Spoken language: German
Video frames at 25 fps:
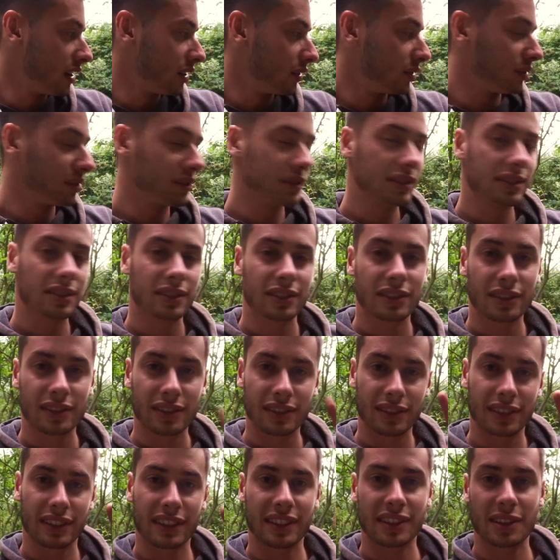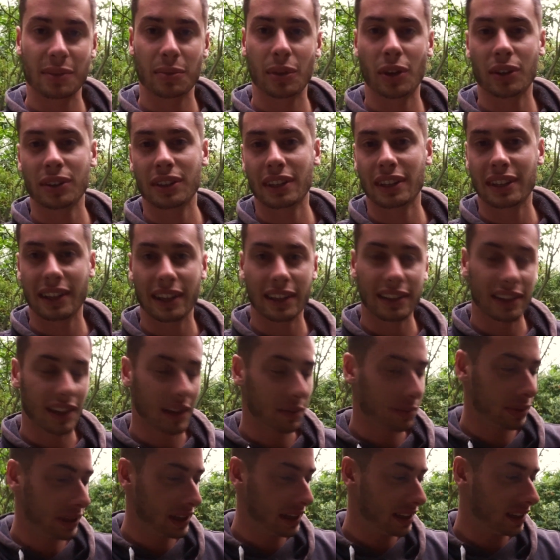Und deshalb auch der kleine
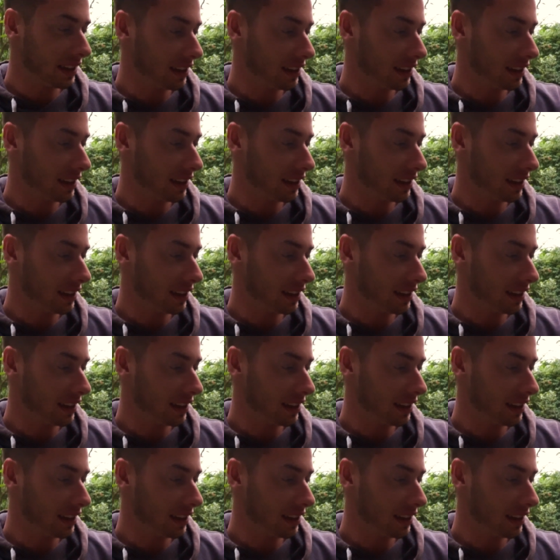Appell